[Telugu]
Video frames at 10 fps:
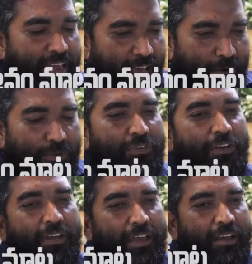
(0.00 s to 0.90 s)
ఈ
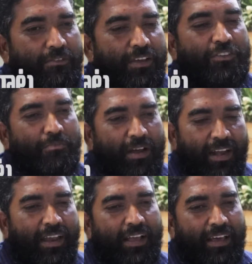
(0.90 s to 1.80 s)
అనవసరంగా అయినా వేస్ట్
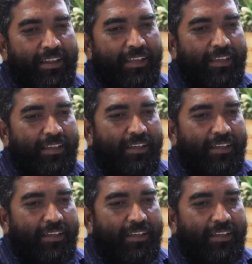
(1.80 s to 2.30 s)
మాటలే కానీ